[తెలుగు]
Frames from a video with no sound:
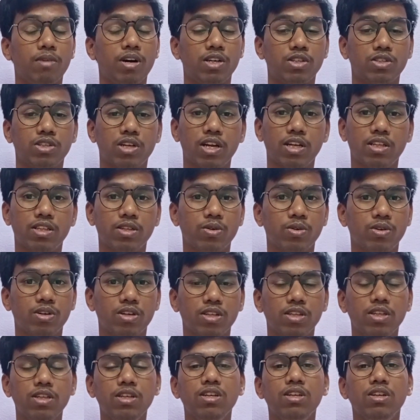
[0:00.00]
మార్చ్లో అయితే
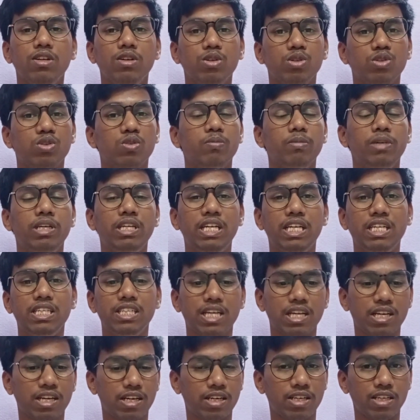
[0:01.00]
ఉంటుంది సో మీరు ఏం
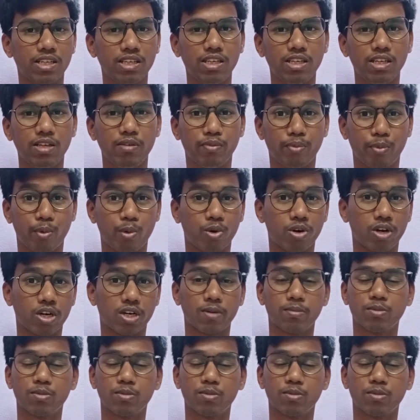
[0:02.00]
చేయాలంటే ఈ ఫోర్